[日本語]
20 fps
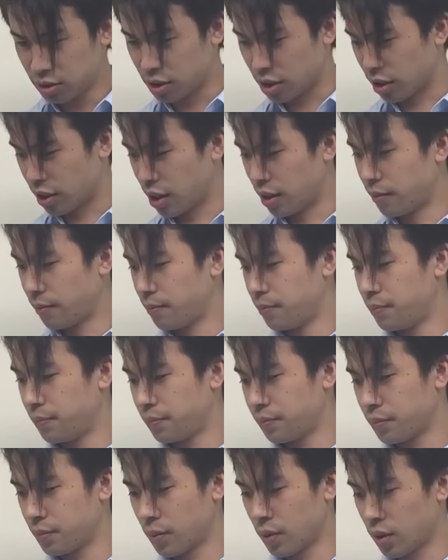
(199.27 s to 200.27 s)
るんだよね。
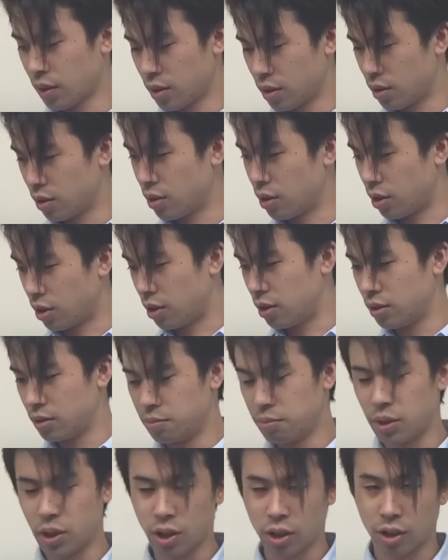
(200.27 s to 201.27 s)
なんか
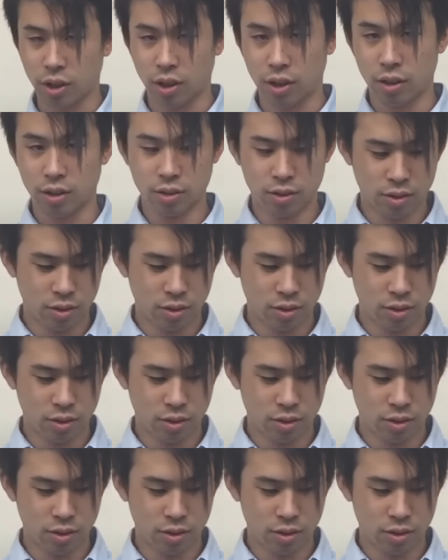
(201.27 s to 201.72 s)
見てたら。